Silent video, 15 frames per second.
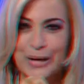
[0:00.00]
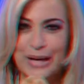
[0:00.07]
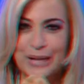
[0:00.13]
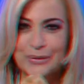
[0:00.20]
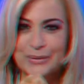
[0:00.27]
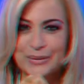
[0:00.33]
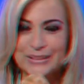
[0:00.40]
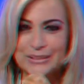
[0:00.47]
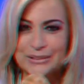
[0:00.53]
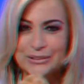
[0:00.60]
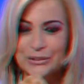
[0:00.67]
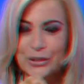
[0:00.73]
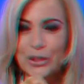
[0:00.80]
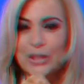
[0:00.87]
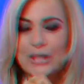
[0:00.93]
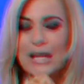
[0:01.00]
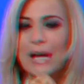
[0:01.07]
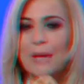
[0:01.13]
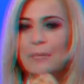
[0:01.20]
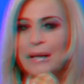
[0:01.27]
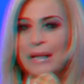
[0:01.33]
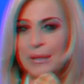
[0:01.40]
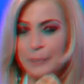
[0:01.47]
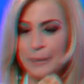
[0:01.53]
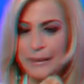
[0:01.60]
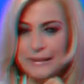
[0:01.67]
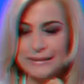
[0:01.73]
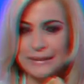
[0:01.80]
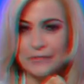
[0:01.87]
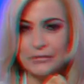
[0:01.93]
a quest'ora, ma la
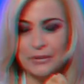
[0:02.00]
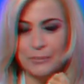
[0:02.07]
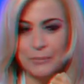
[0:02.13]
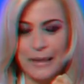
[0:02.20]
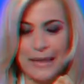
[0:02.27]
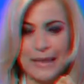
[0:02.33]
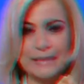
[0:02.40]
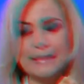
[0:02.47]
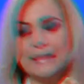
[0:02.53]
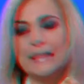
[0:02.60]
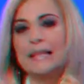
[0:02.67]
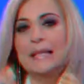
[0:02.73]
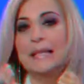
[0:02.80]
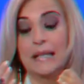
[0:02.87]
pizza fa bene